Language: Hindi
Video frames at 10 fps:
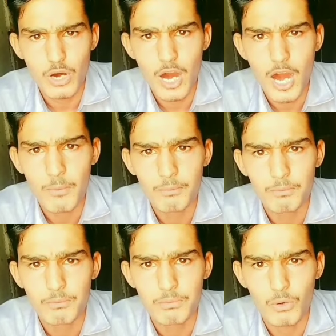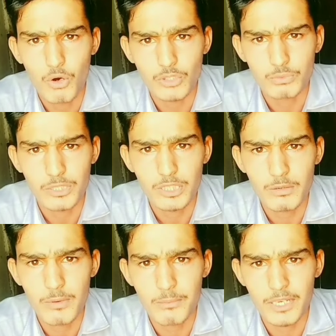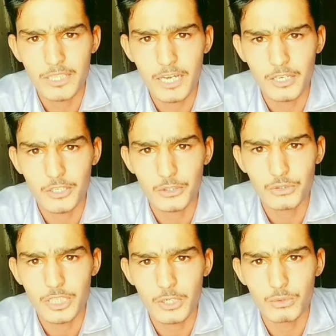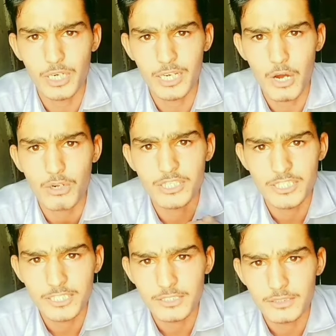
तो आप हॉस्पिटल में पैदा क्यों नहीं हुए राहुल जी